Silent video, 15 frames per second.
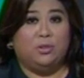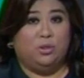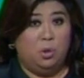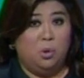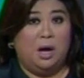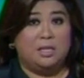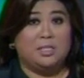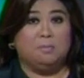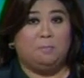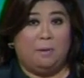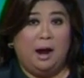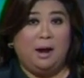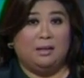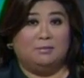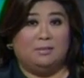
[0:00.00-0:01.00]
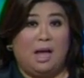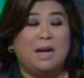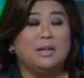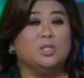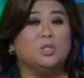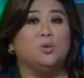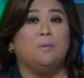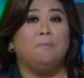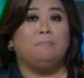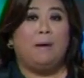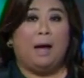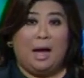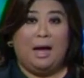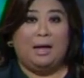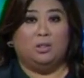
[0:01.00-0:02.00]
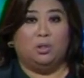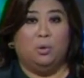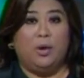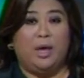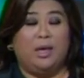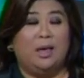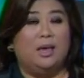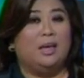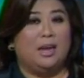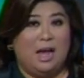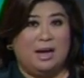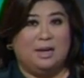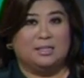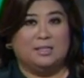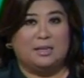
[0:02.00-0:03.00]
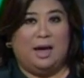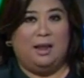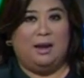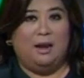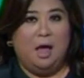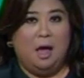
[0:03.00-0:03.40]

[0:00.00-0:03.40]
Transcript: do us part ang sumpaan tuwing ikinakasal.